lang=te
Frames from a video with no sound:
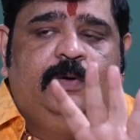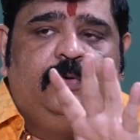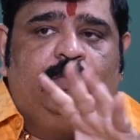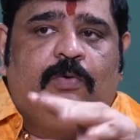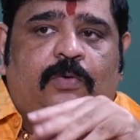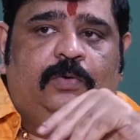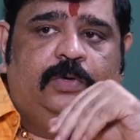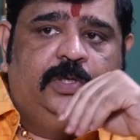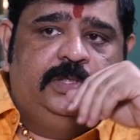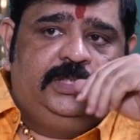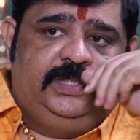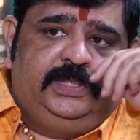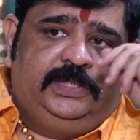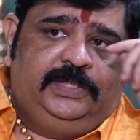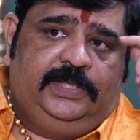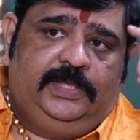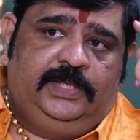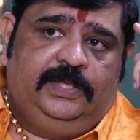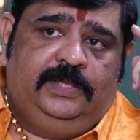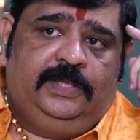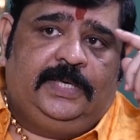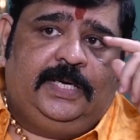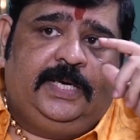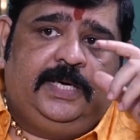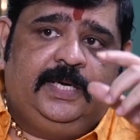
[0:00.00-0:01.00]
కుక్ వచ్చింది
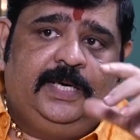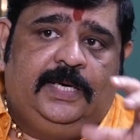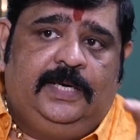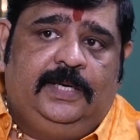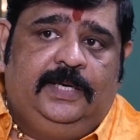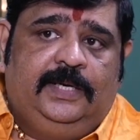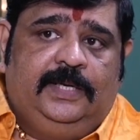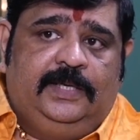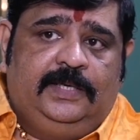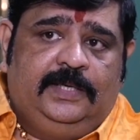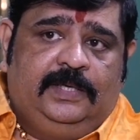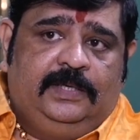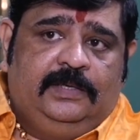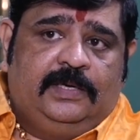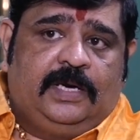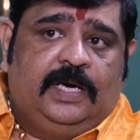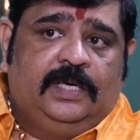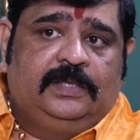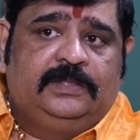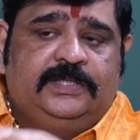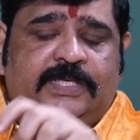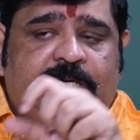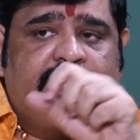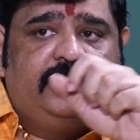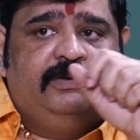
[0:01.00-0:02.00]
ఆ
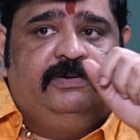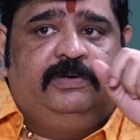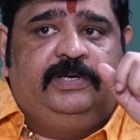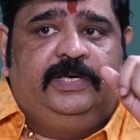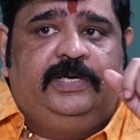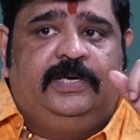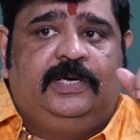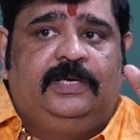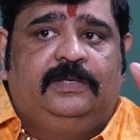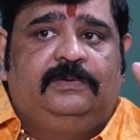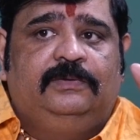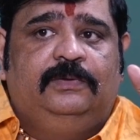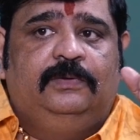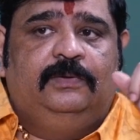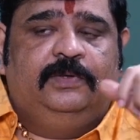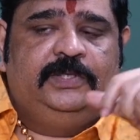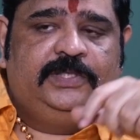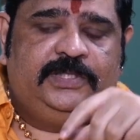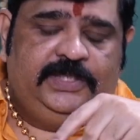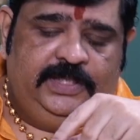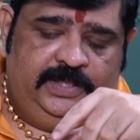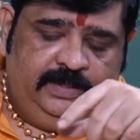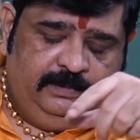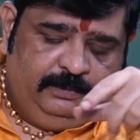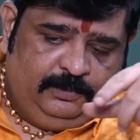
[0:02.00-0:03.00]
డాగ్ సెక్యూరిటీ డాగ్
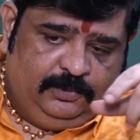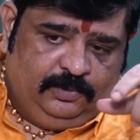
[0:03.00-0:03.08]
వచ్చి